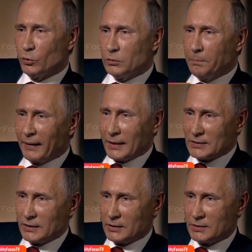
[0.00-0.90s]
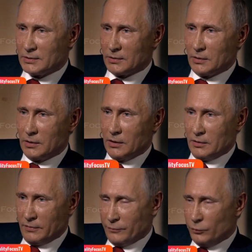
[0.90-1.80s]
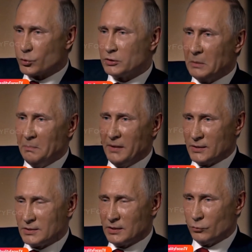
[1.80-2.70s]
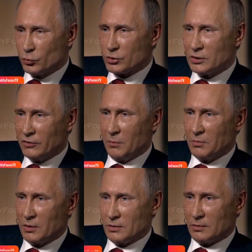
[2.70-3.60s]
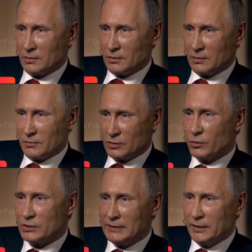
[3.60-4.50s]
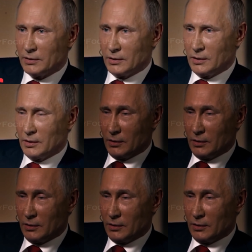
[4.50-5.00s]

है तैराकी के इन दो घंटों के दौरान वो यकीनन मुल्क के बारे में